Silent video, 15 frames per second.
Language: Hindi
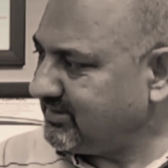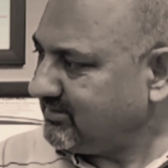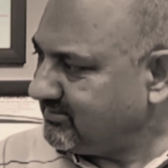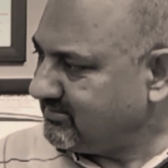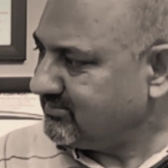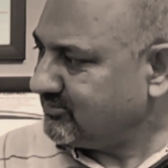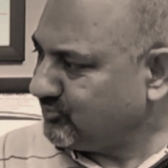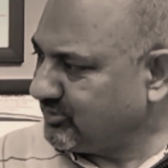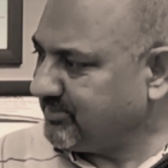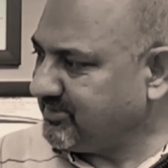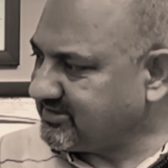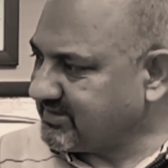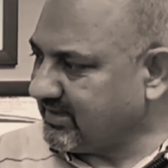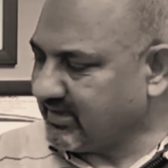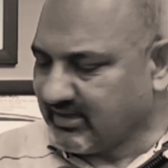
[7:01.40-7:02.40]
सी भी
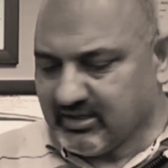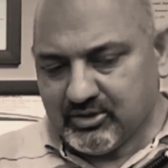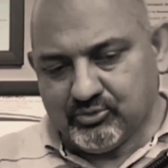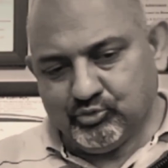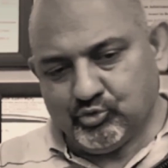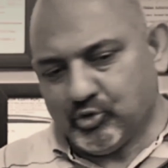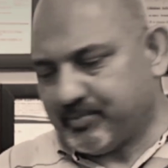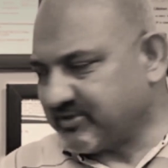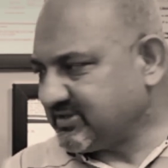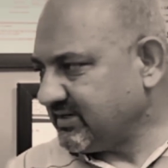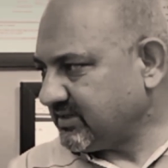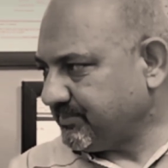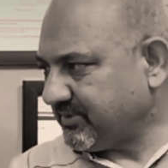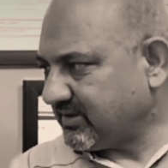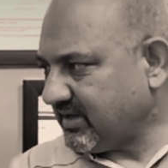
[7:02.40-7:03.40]
उन्हीं में से हैं हम्म। दो
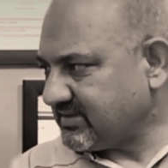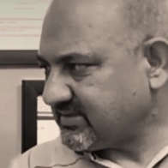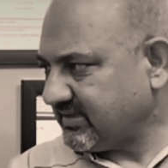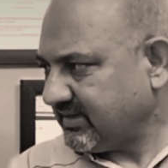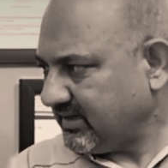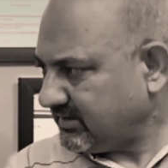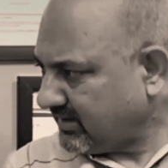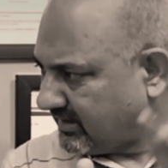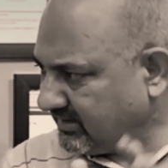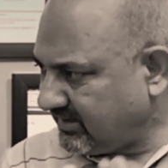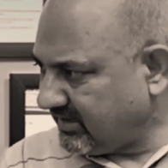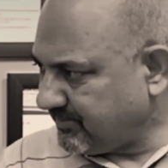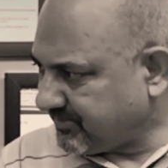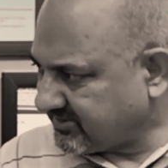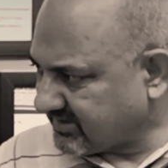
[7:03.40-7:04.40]
परसेंट अपर कास्ट से गए
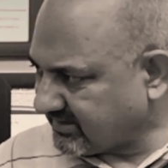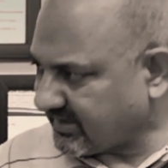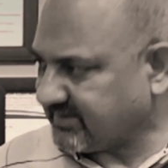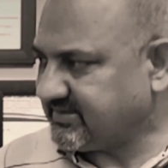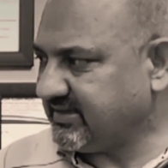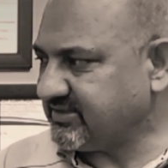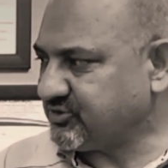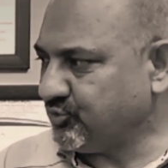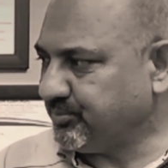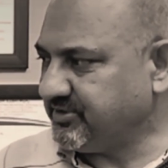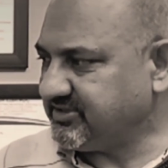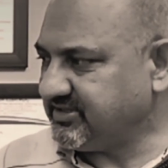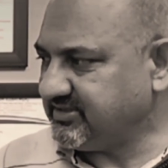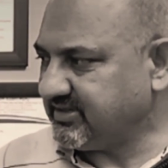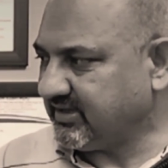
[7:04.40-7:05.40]
नाइन्टी एट परसेंट एस सी एस
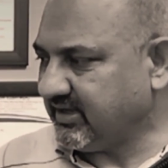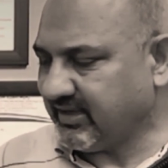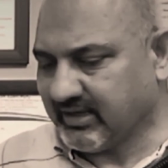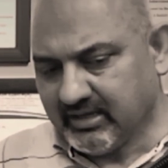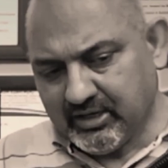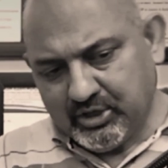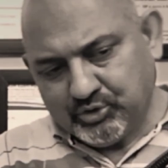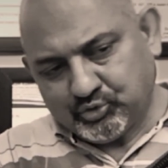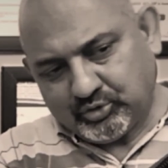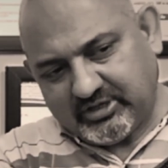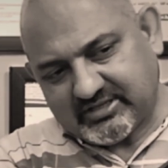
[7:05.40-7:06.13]
टी ओ बी सी से गए हम्म।